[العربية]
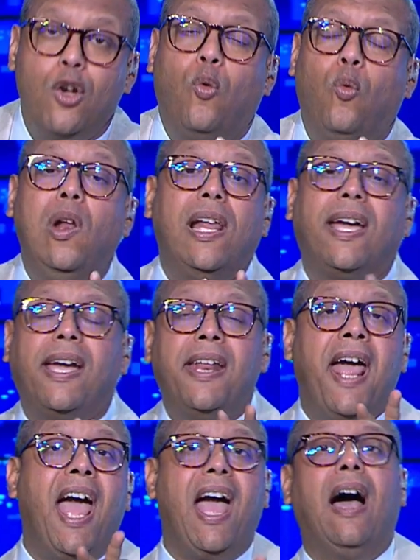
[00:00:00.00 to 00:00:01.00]

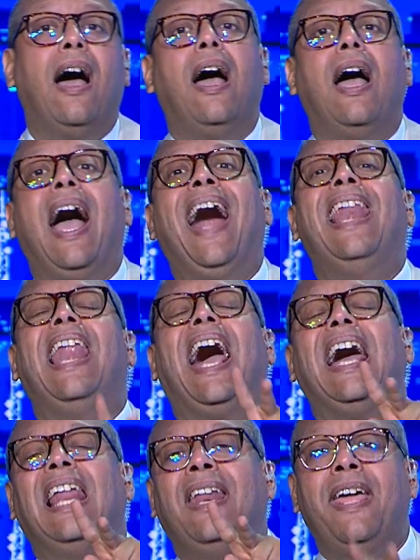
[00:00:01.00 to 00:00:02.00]
والخناقه
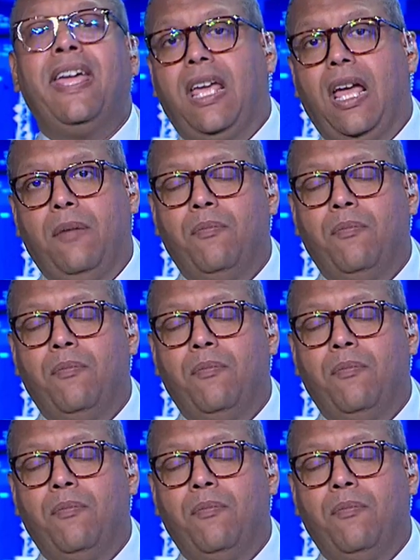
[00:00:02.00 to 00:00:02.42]
العلنيه